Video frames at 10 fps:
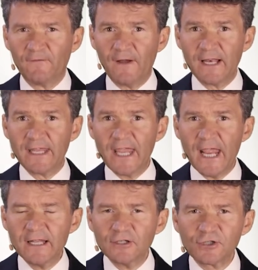Weil
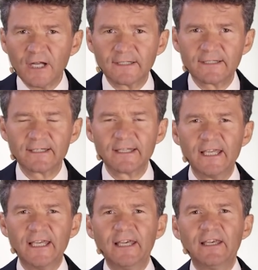jeder Schatz,
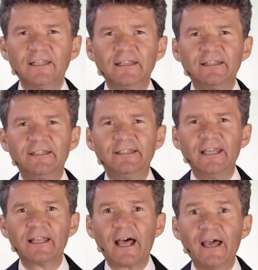der